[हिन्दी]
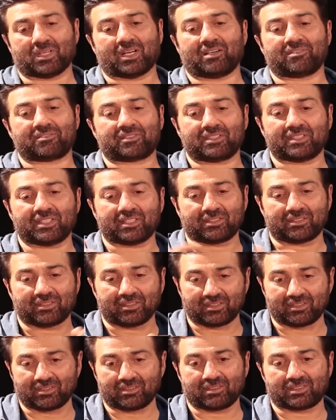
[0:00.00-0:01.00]
आफ्टर दैट
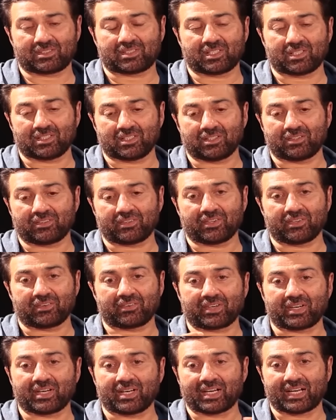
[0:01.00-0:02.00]

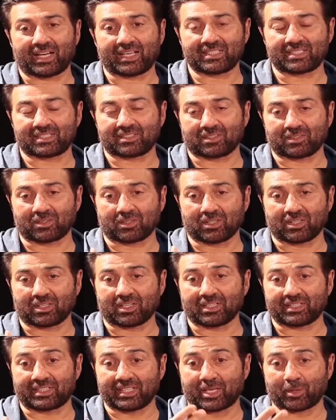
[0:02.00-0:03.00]
रियलाइज
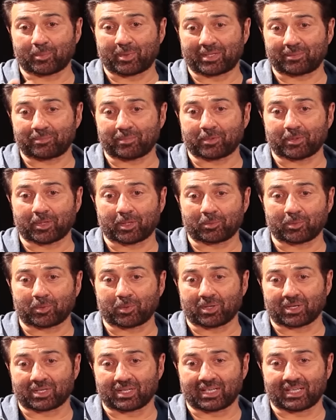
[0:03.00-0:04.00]
गलती के बाद
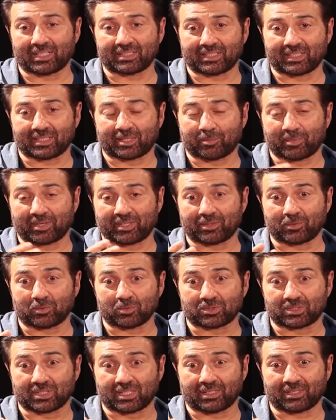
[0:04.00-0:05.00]
को अकल आती है कि मैं ये
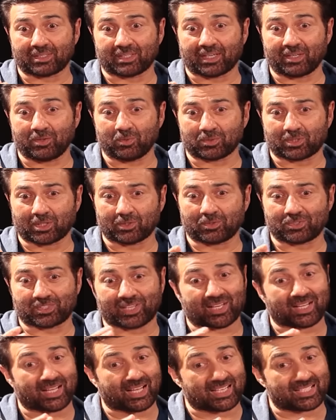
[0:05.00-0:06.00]
गुस्सा नहीं होता तो
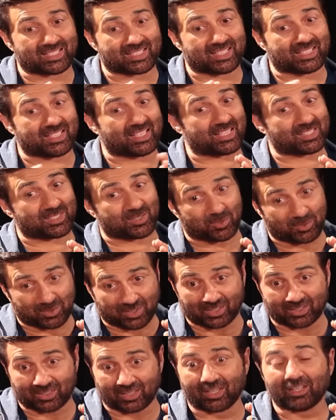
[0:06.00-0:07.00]
शायद ऐसे नहीं ऐसे हो
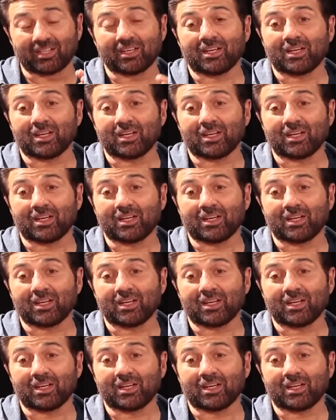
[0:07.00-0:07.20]
जाता